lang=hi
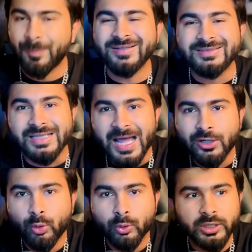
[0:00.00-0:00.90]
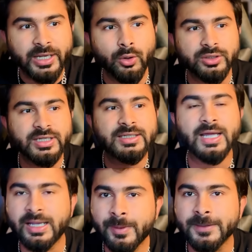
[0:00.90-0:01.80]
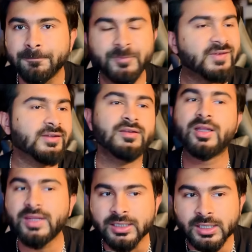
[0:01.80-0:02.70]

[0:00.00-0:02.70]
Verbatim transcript: प्रेस नैरो होता है और ये क्या है भाई दिस इज नथिंग